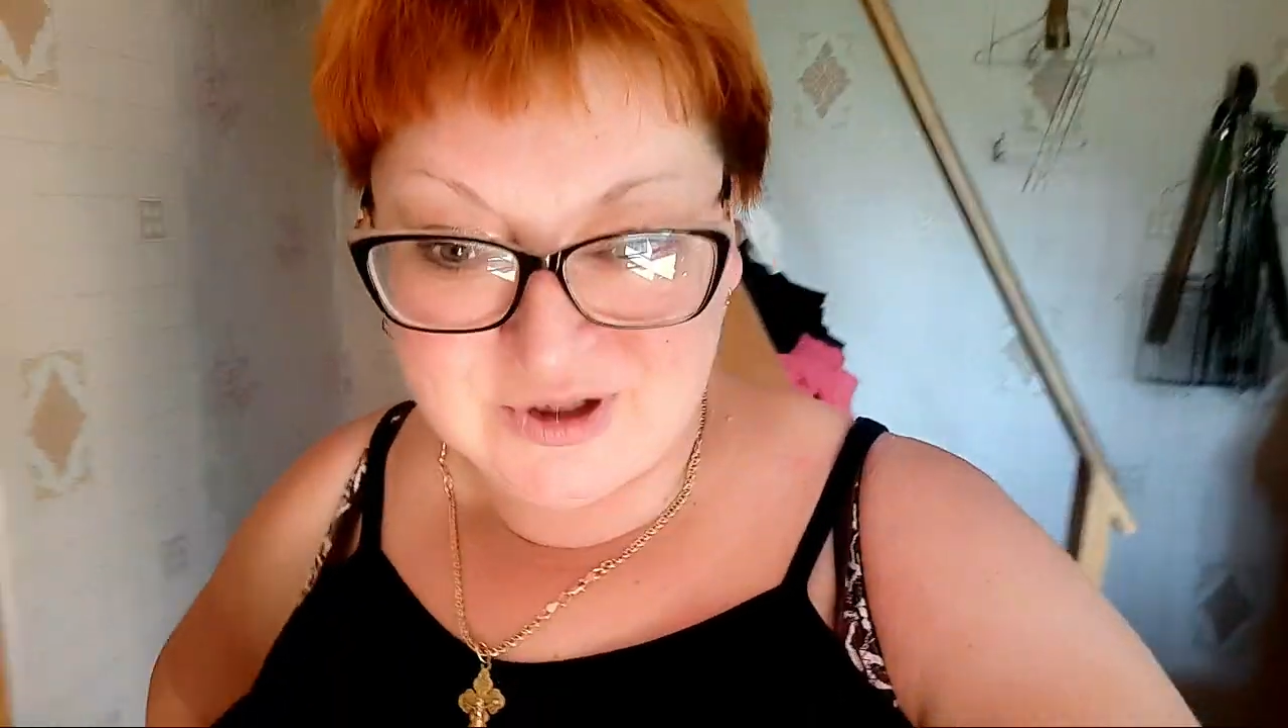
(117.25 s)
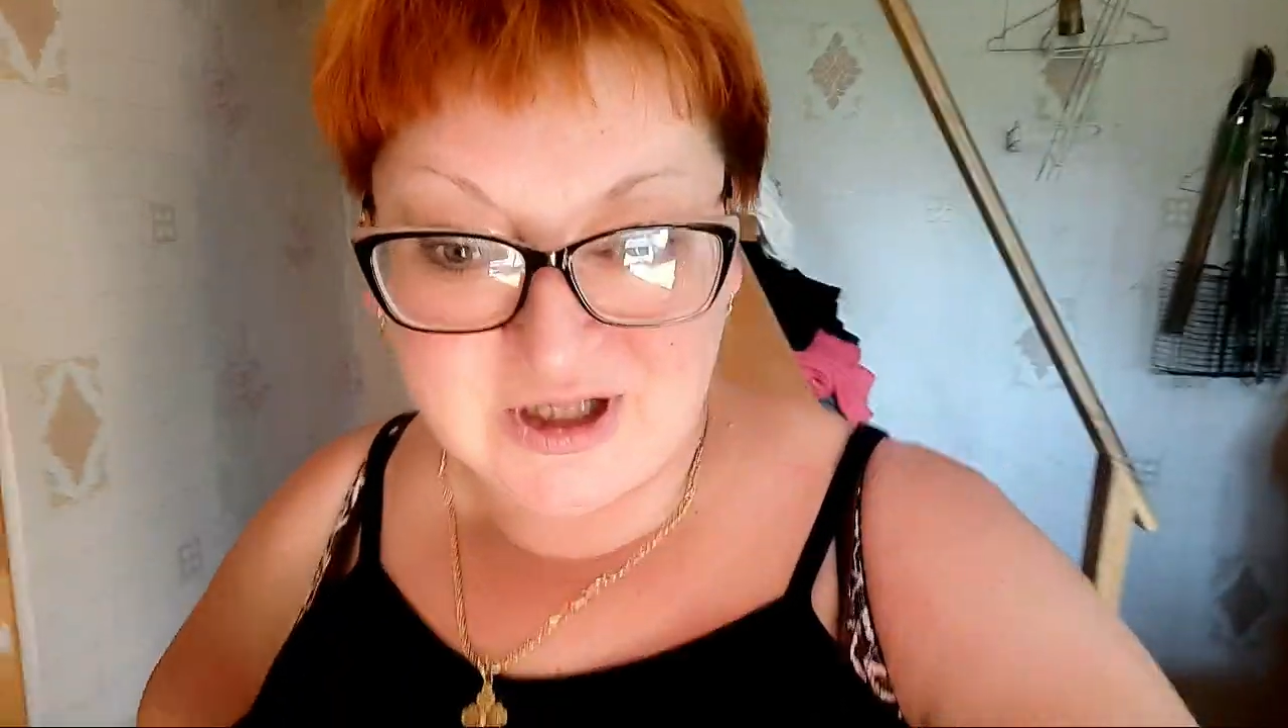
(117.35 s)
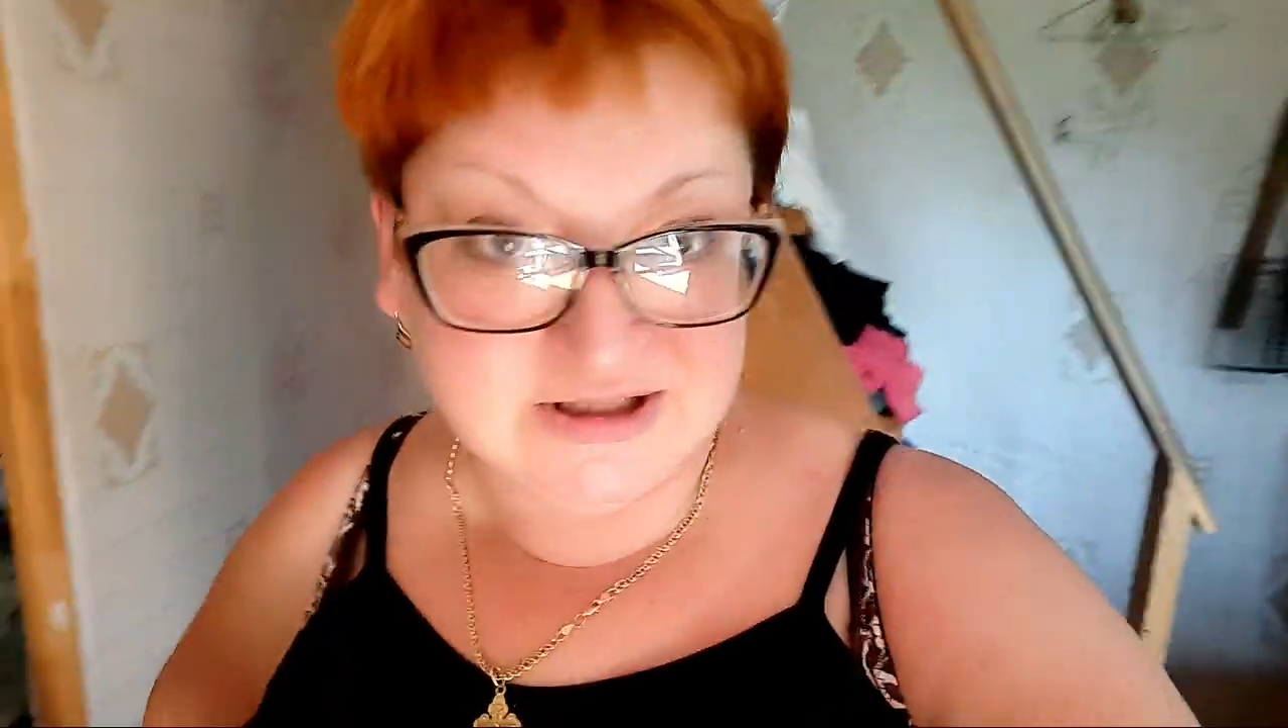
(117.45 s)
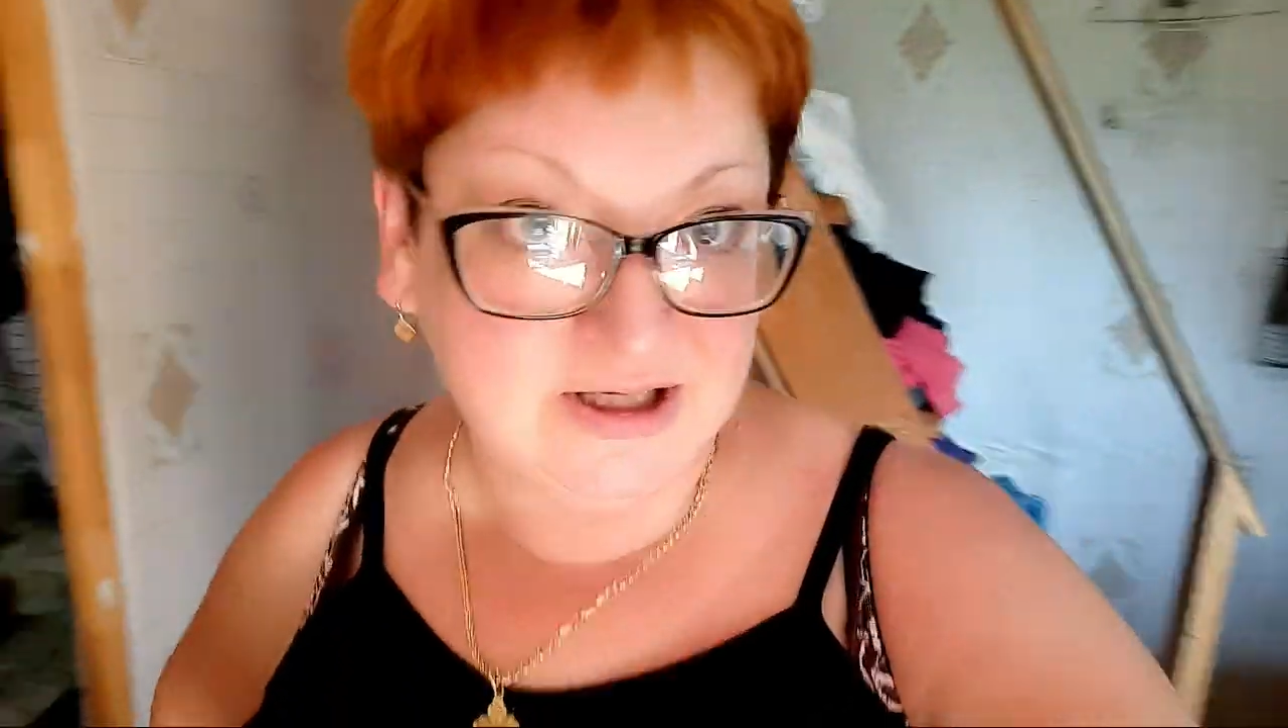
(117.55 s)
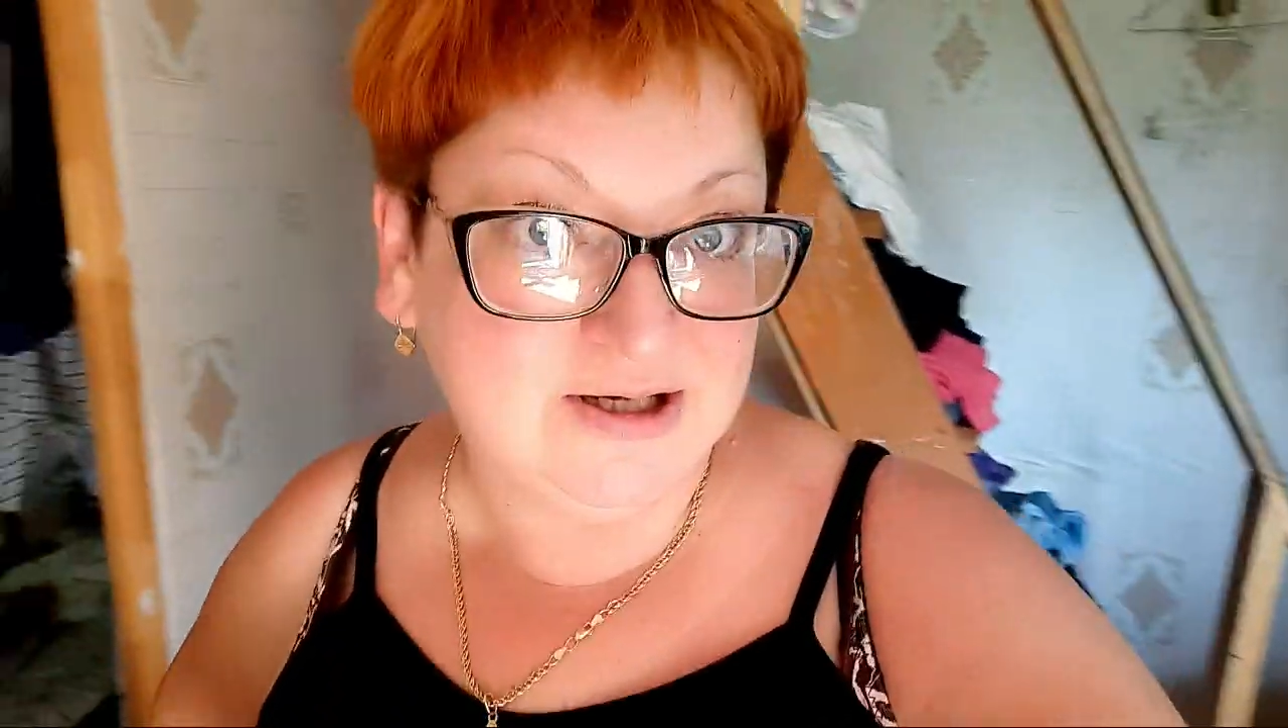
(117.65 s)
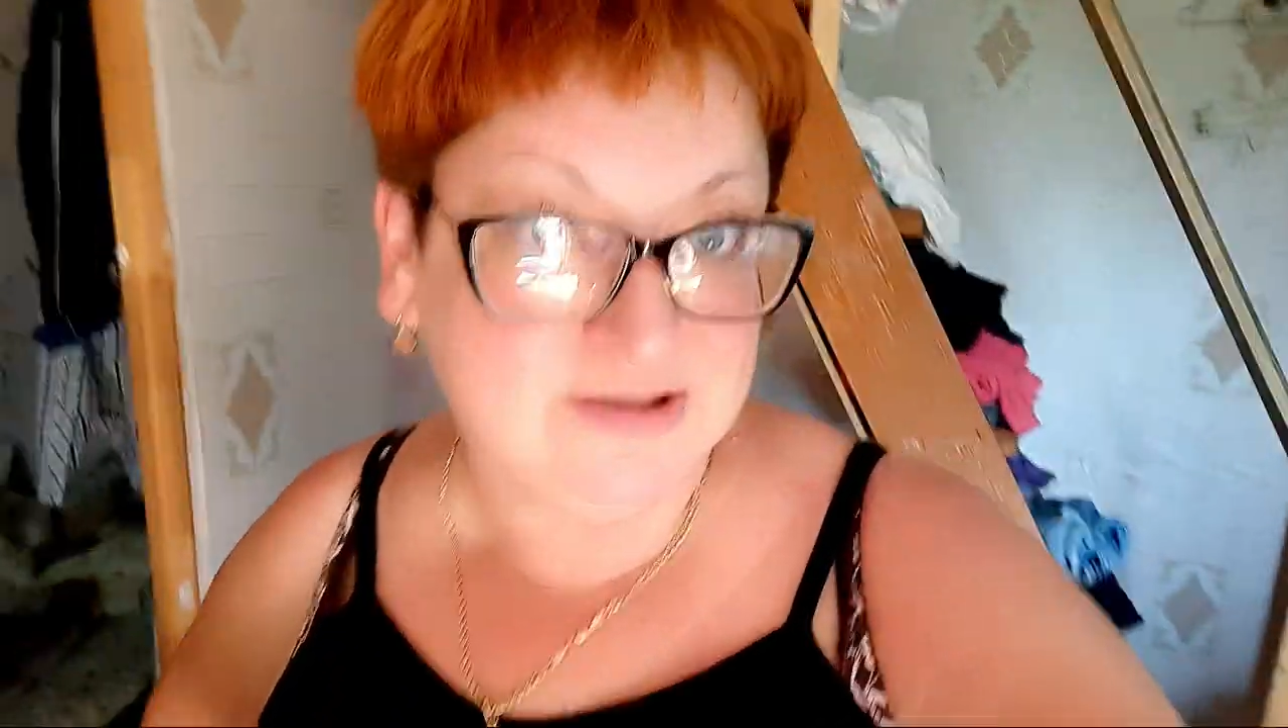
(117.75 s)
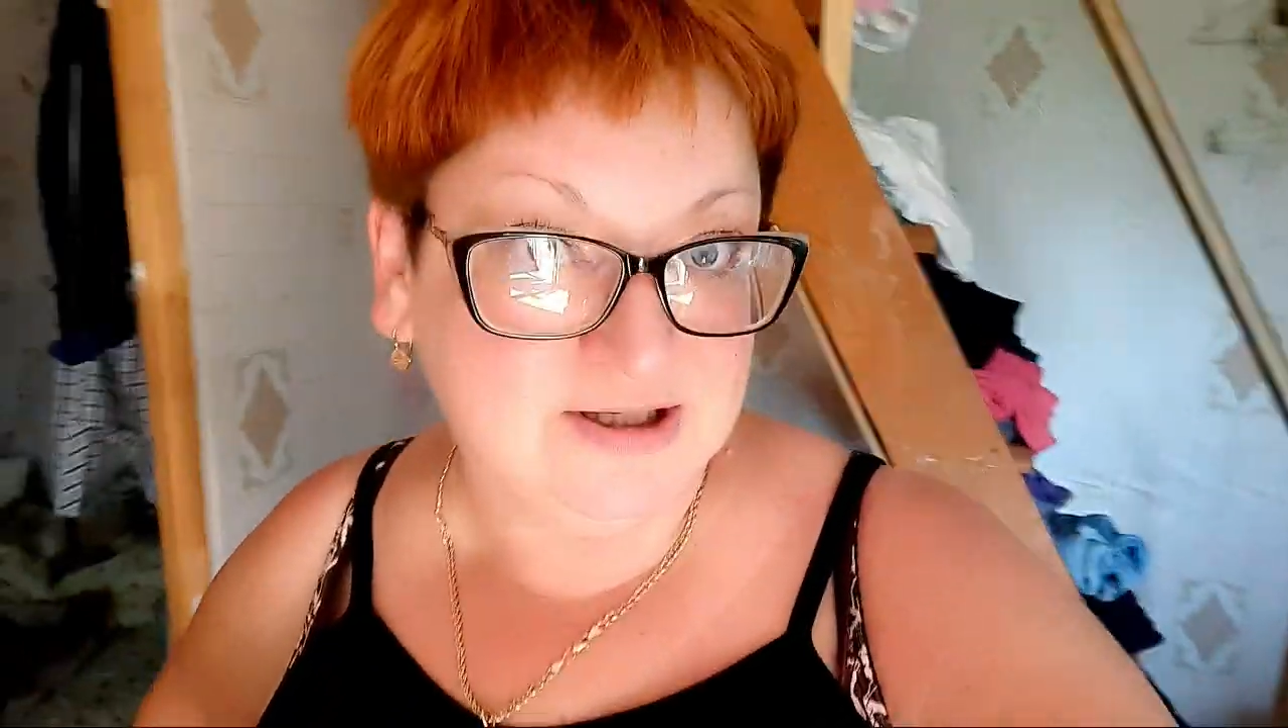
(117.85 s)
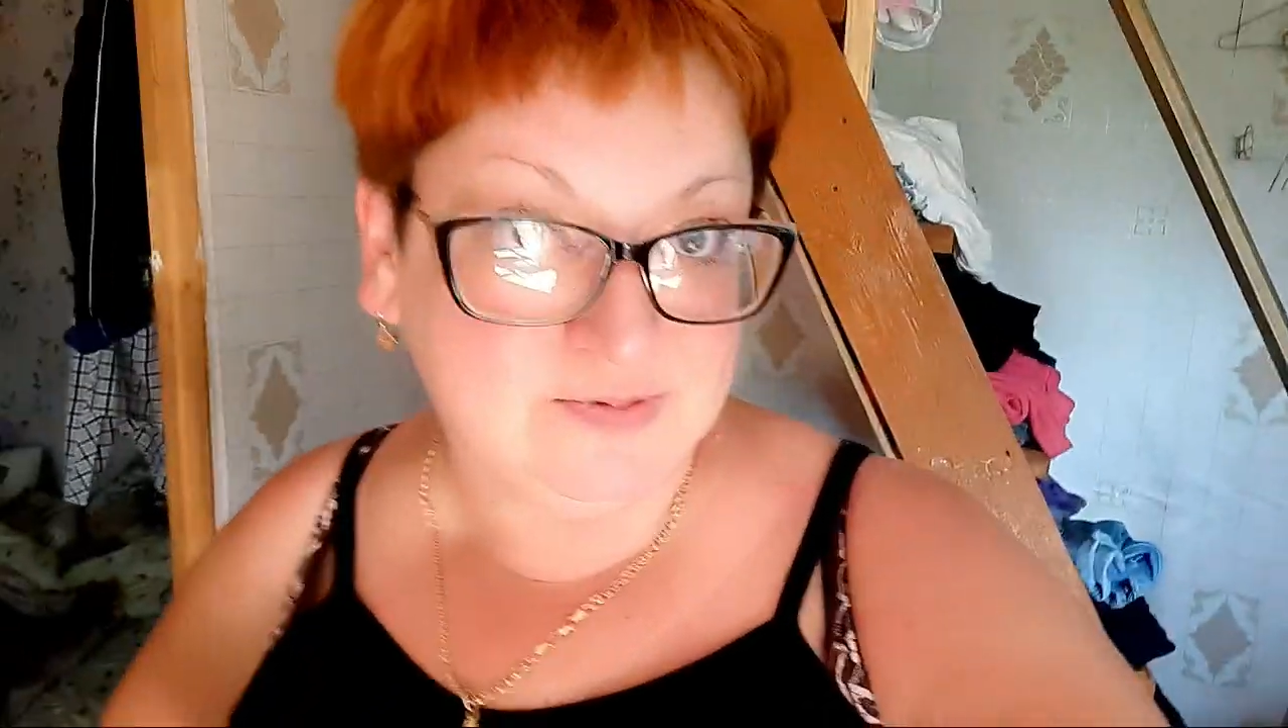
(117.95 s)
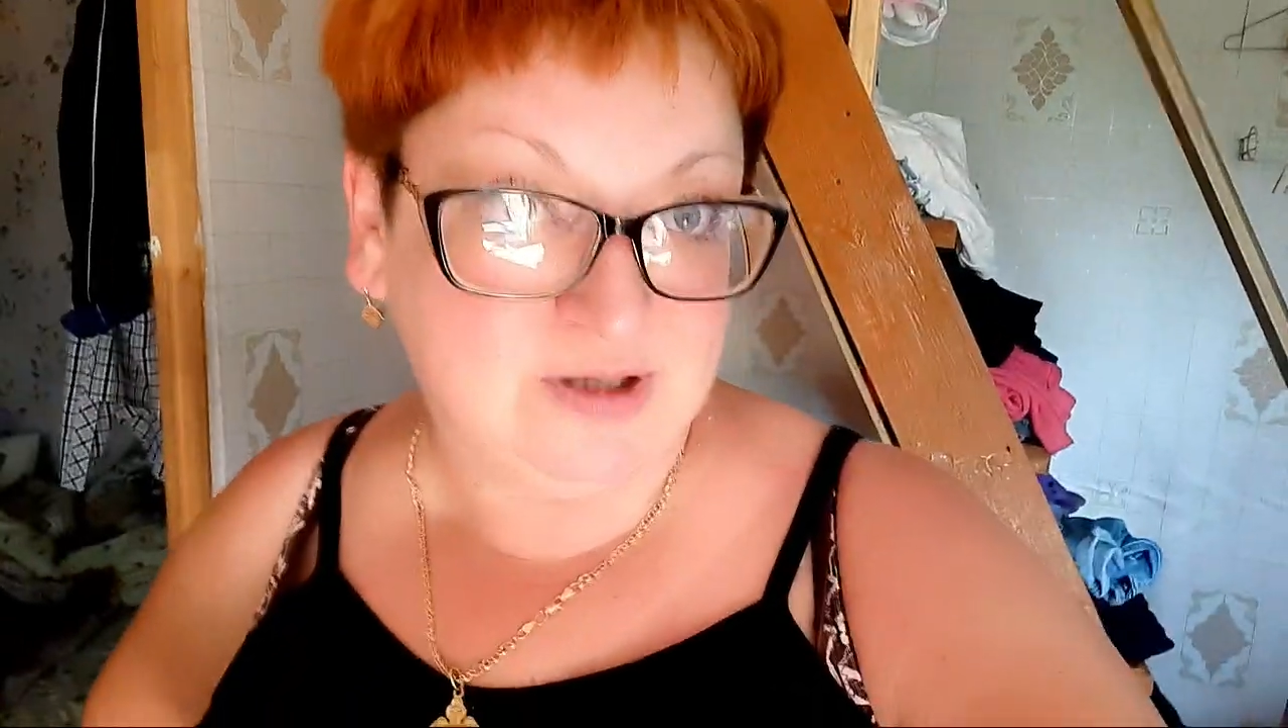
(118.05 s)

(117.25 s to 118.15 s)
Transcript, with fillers: хотели к нам,